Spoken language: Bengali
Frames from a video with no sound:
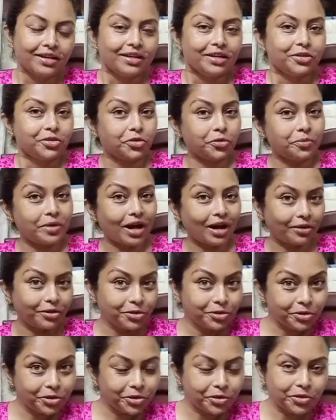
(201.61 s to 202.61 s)
তোমরা আনন্দ
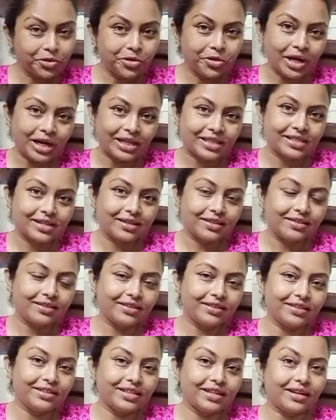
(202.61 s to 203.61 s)
করো আজকের
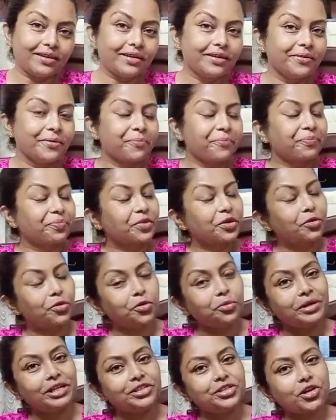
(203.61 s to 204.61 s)
দিনটা খুব
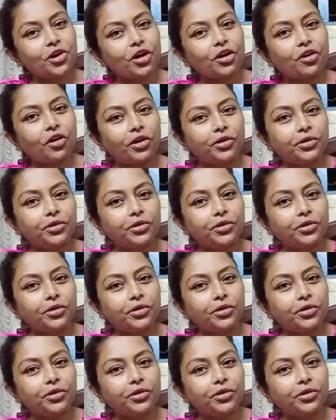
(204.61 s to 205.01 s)
এনজয় করো